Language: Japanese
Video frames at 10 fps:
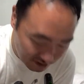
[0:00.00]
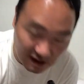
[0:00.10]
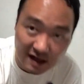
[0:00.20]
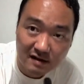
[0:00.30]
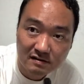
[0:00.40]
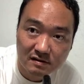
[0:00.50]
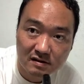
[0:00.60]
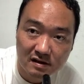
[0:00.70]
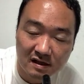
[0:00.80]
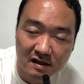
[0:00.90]
下、
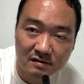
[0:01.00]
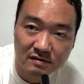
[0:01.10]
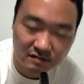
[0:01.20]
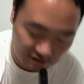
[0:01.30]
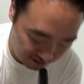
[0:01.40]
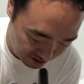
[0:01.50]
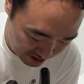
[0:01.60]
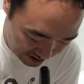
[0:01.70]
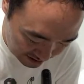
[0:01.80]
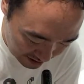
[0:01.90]
えー、軍の靴
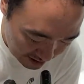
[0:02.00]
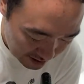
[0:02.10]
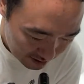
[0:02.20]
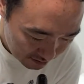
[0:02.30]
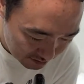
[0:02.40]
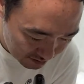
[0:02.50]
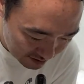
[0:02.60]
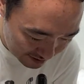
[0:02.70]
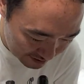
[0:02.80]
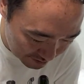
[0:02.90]
ですね軍
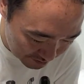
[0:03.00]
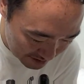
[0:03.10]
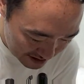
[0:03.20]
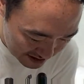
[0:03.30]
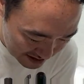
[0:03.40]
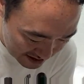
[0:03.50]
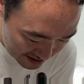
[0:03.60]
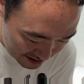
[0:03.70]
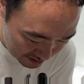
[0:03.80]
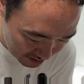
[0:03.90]
下で踏みに
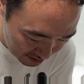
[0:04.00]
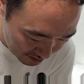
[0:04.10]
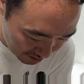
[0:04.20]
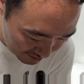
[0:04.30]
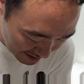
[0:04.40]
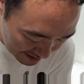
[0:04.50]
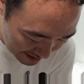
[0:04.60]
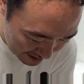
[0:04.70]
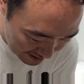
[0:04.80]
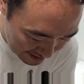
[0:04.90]
じるような
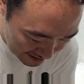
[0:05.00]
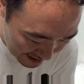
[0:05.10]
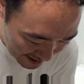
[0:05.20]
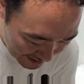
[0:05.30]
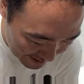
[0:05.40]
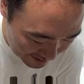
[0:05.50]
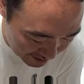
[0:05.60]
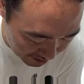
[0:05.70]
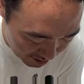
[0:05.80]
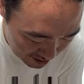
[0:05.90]
結果にならない
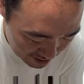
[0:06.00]
よう